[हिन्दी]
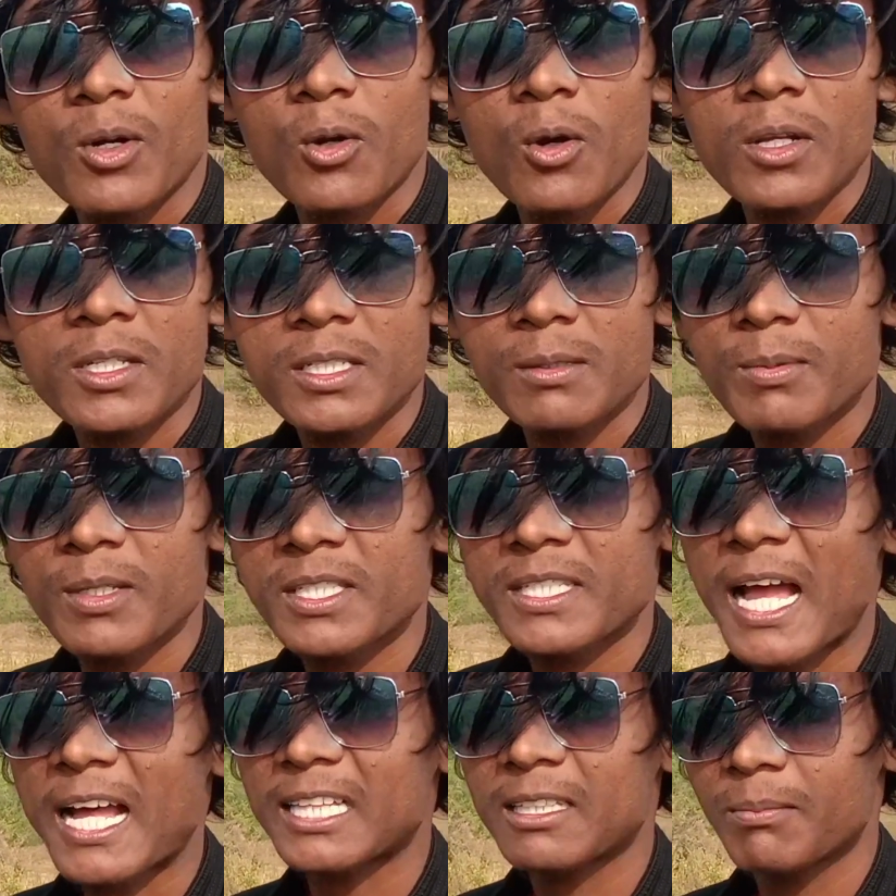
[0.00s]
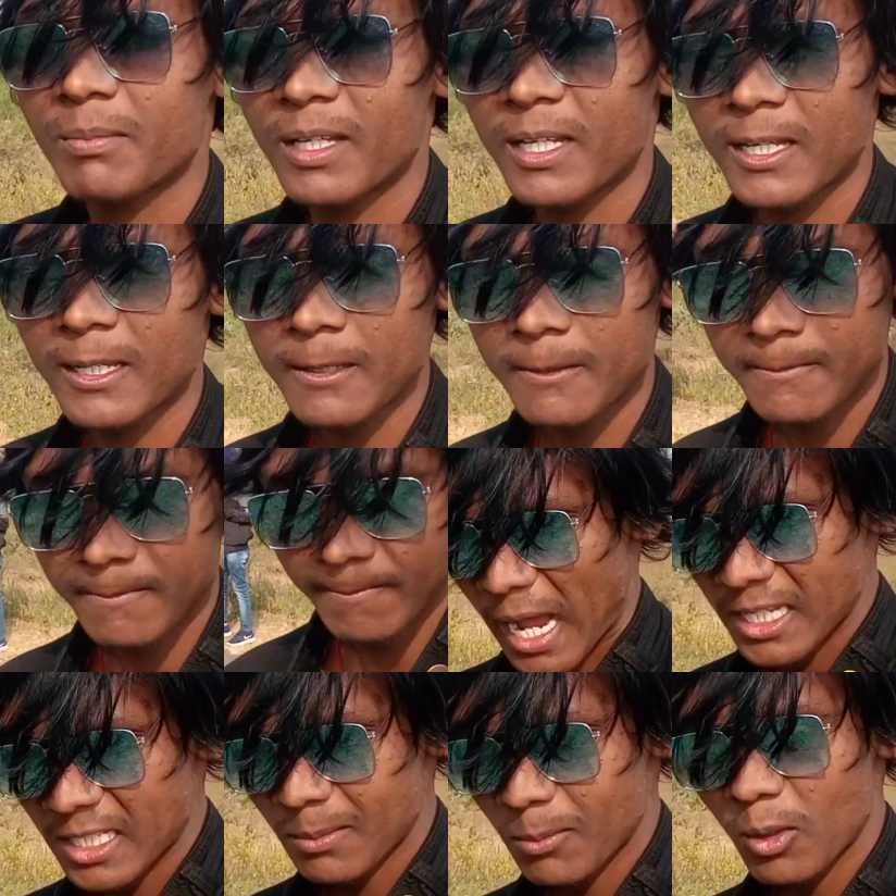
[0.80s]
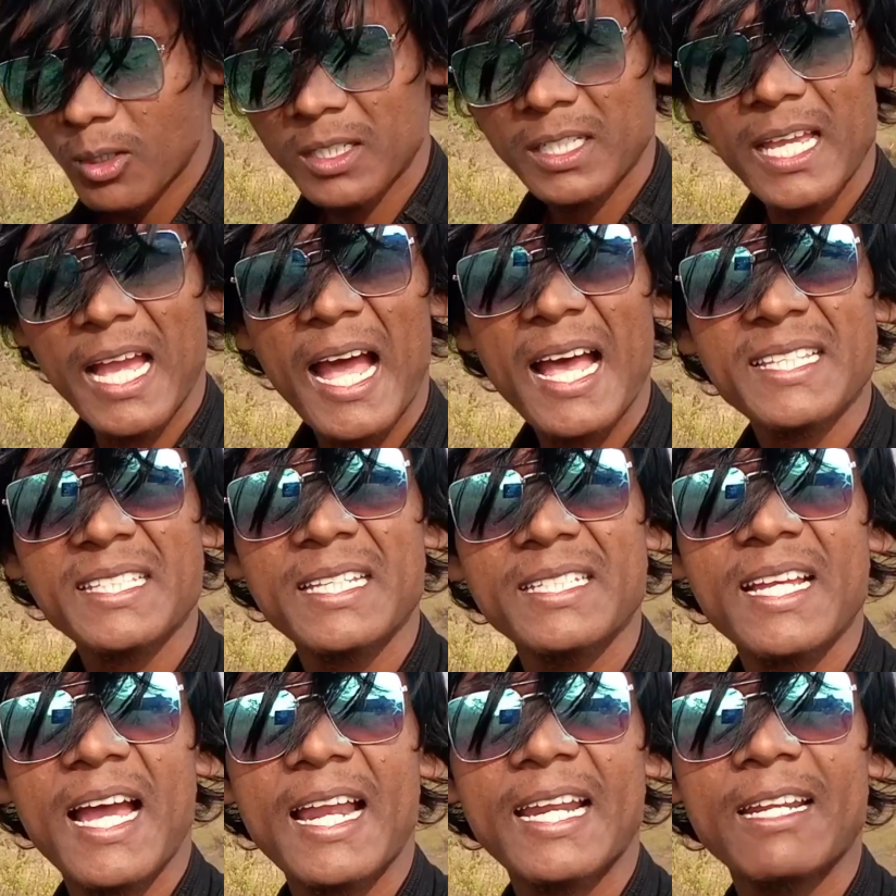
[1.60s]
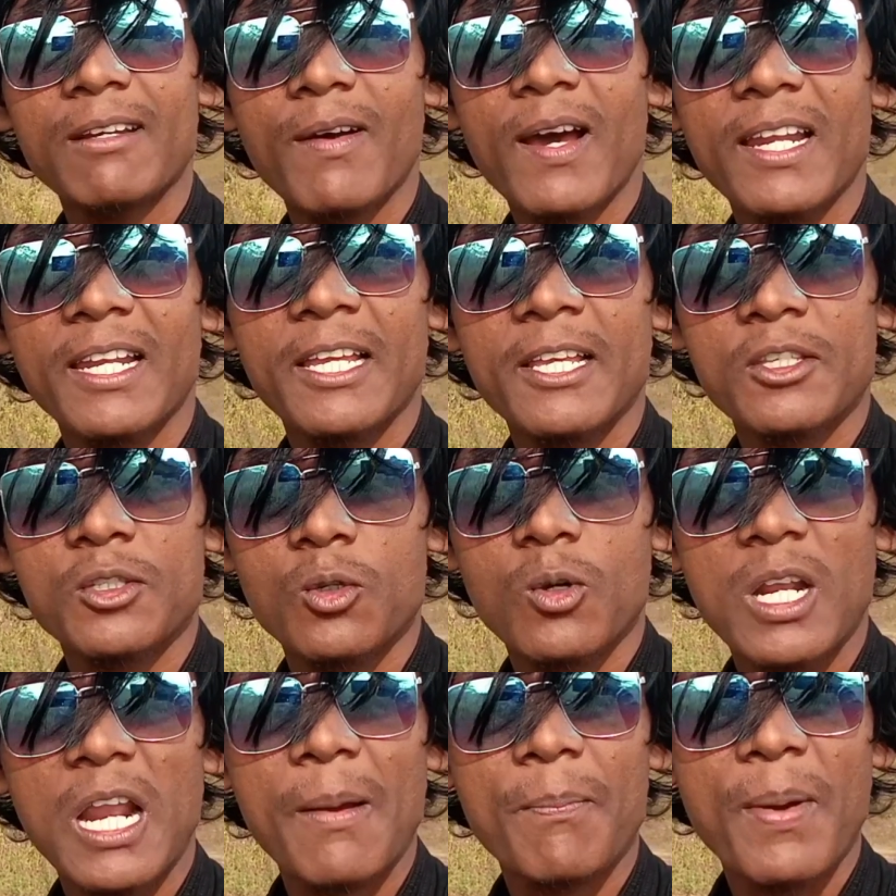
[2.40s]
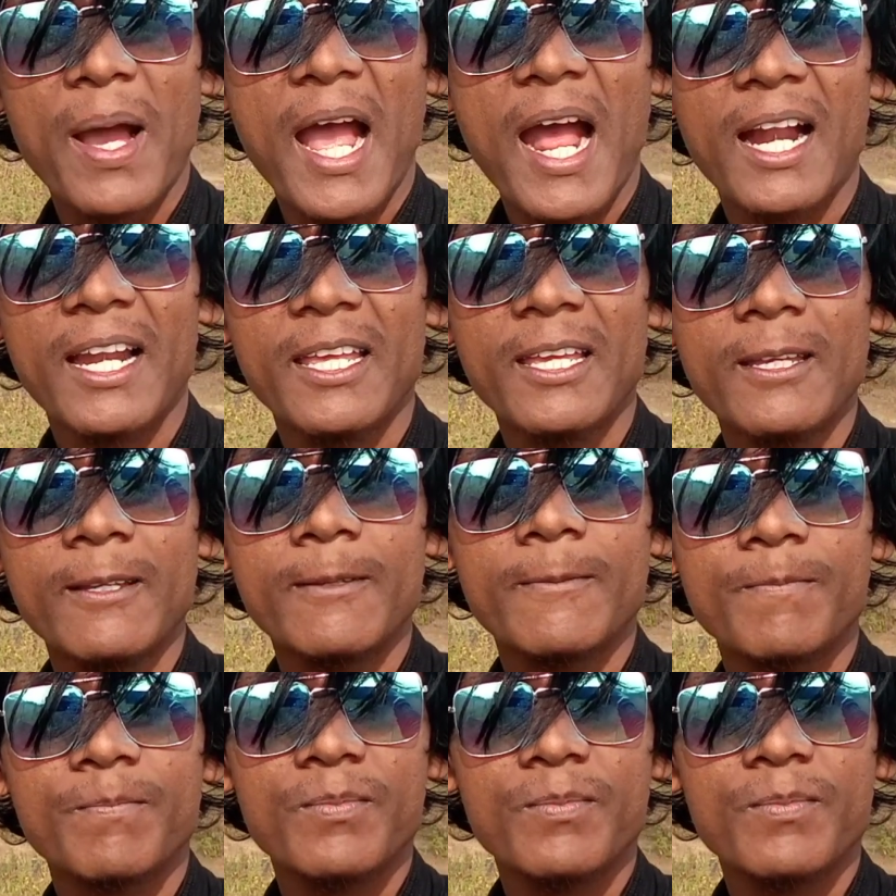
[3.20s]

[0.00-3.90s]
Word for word: मनोज भी साथ में है आज हम लोग यहाँ से जाने वाले हैं सोना पहाड़ी